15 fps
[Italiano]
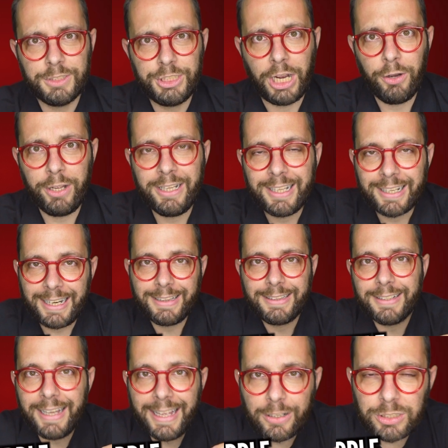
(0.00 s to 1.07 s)
Ciao
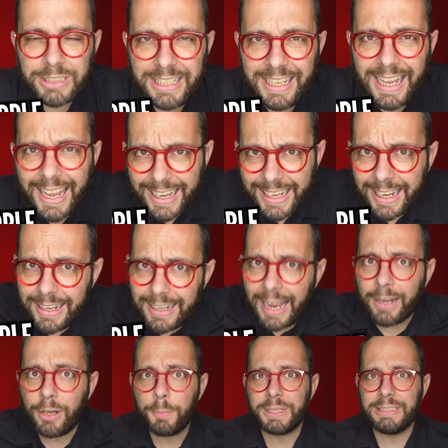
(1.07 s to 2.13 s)
internet! E così ieri
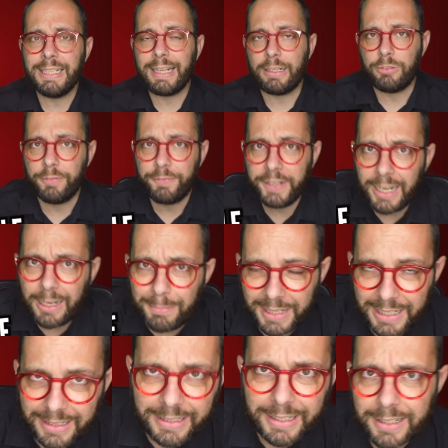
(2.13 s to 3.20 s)
hanno presentato
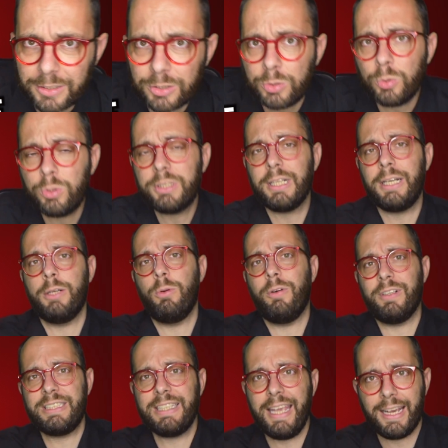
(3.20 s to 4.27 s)
finalmente tutta la
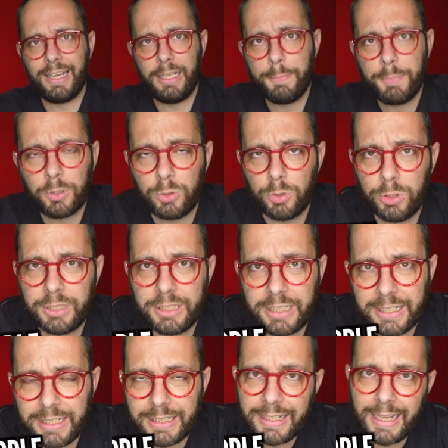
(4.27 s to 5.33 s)
nuova schiera di
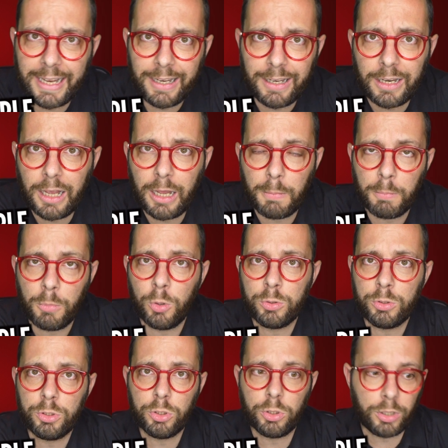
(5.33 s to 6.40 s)
prodotti del
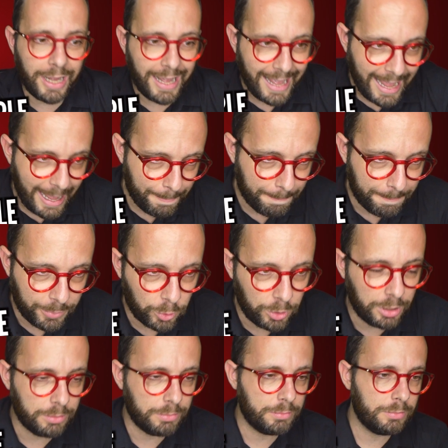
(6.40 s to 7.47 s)
mondo
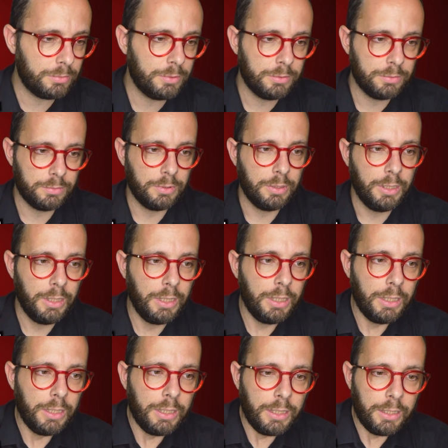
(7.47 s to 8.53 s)
Apple.
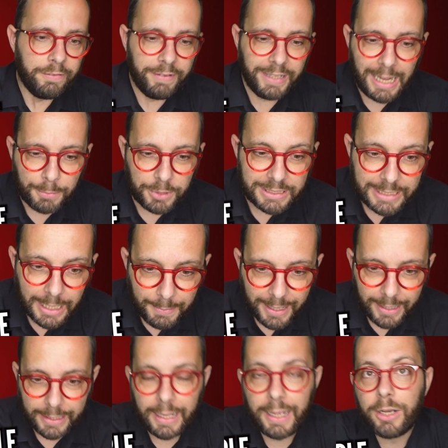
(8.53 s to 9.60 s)
Vediamo
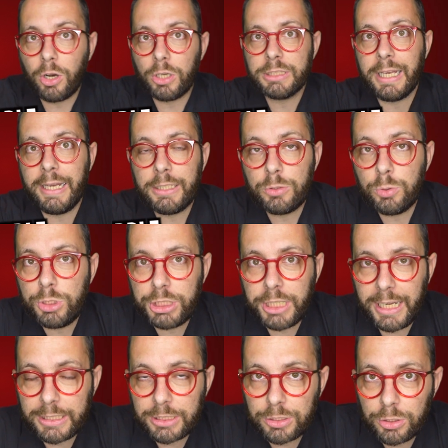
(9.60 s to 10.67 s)
insieme che cosa è
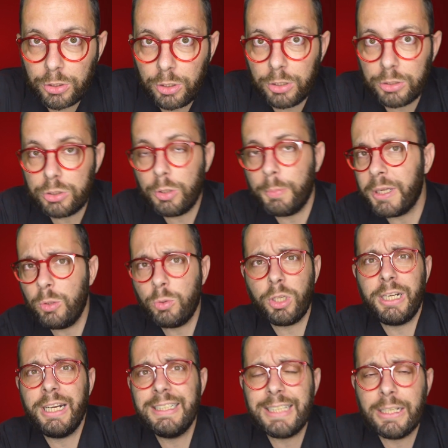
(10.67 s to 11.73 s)
successo, soprattutto
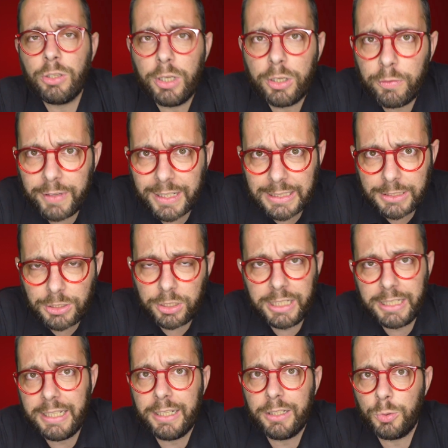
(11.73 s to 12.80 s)
analizzando le
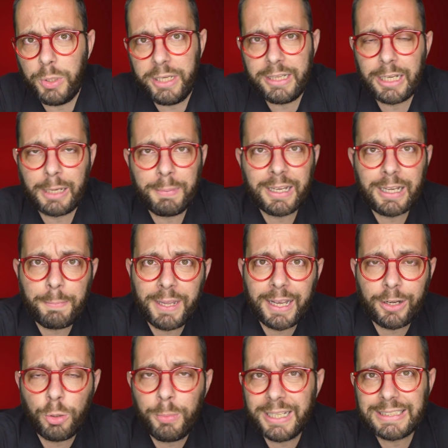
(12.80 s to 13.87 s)
conversazioni di Twitter, per
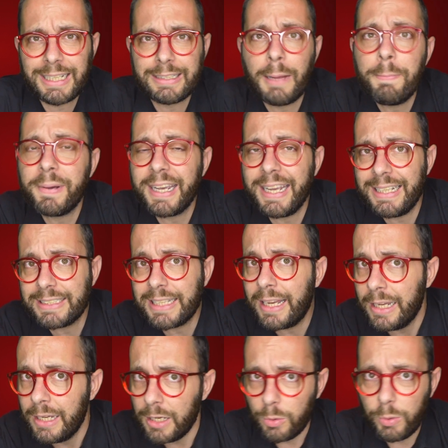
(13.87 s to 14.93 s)
capire come è stata
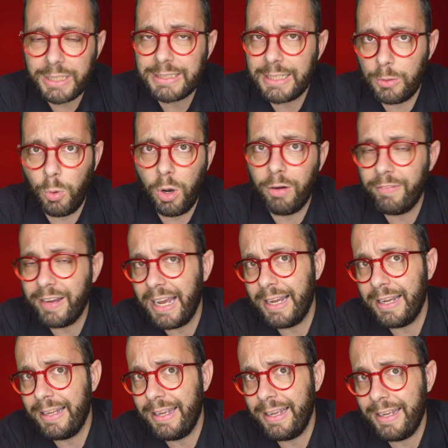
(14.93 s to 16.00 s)
presa questa
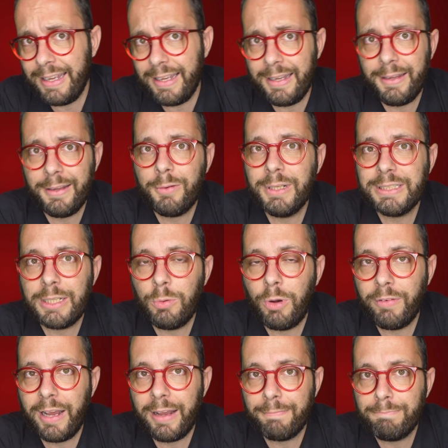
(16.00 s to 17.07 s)
nuova, eh, questa
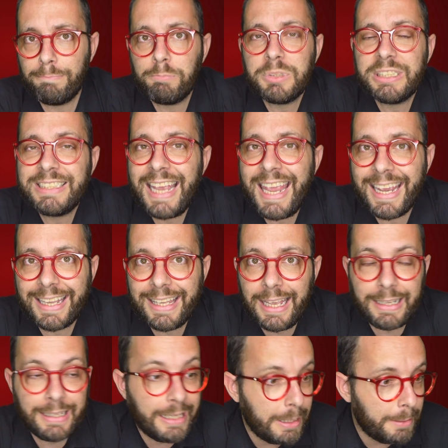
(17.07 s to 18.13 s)
nuova
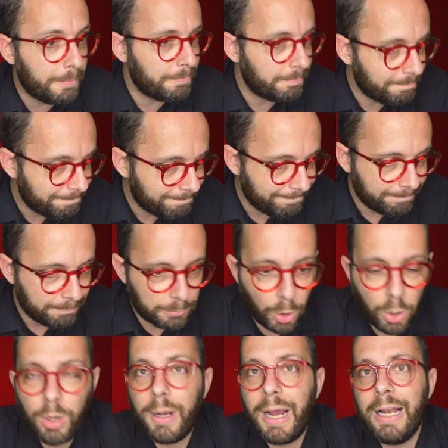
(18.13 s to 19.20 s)
serie di,
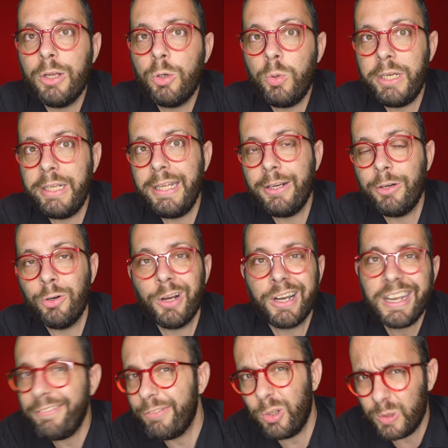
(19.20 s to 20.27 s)
boh, alcuni dicono
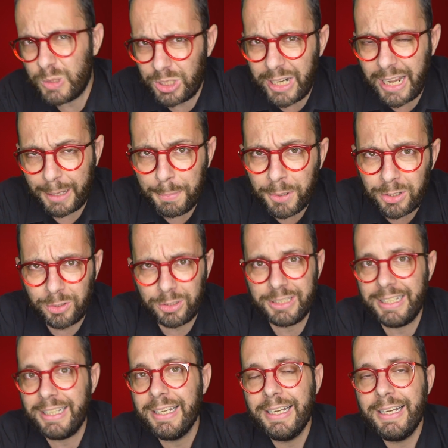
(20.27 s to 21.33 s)
rivoluzionari
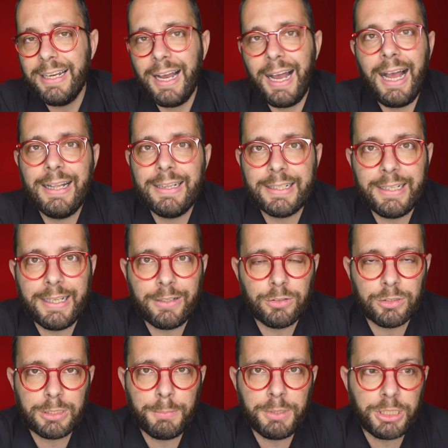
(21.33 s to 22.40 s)
prodotti, altri
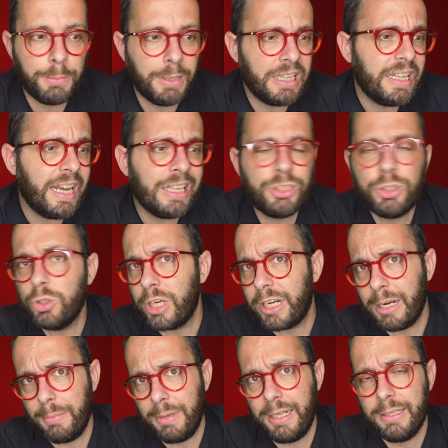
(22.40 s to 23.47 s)
dicono semplicemente
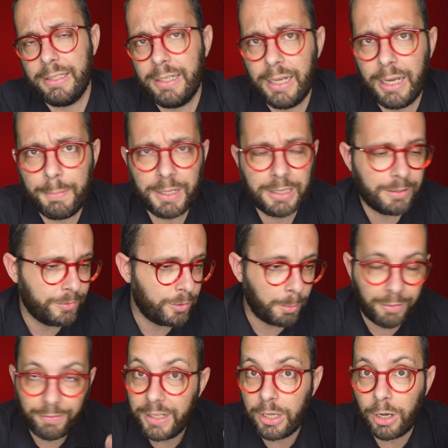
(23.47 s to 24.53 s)
aggiornamenti della
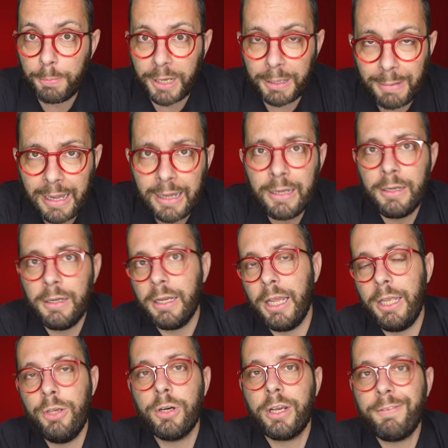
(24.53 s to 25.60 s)
piattaforma. Vi dirò prima
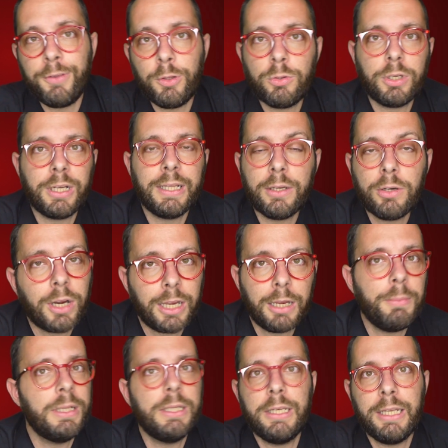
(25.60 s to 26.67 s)
che io rifiuto
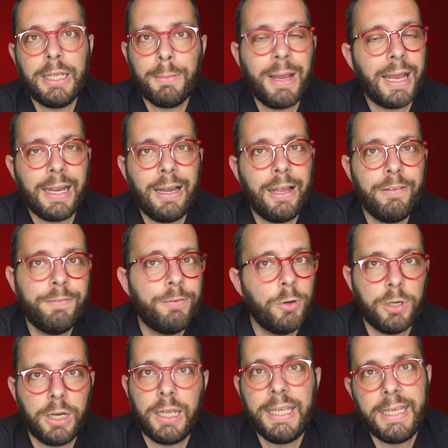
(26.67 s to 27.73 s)
categoricamente di chiamare
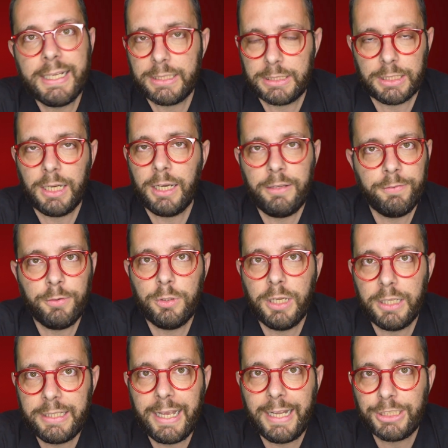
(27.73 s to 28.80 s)
l'iPhone X
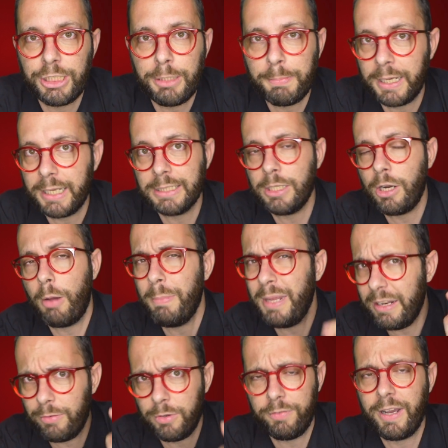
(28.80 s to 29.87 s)
iPhone 10 perché sennò mi
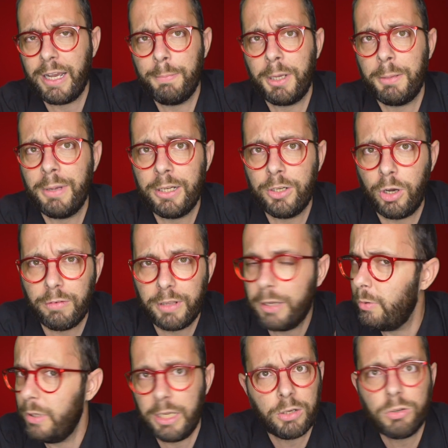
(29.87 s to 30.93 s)
devono fare prima il 9 e
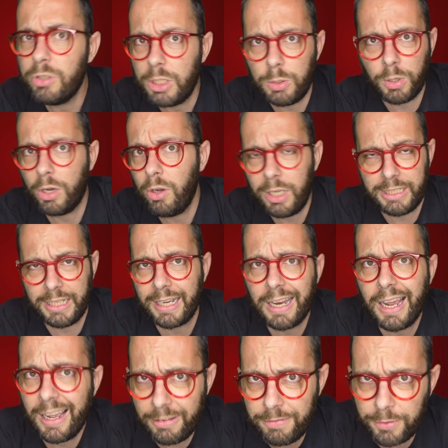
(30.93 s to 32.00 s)
quindi continuerò a
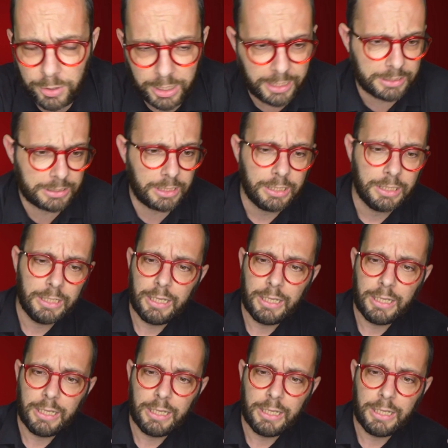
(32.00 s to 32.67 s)
dire iPhone X.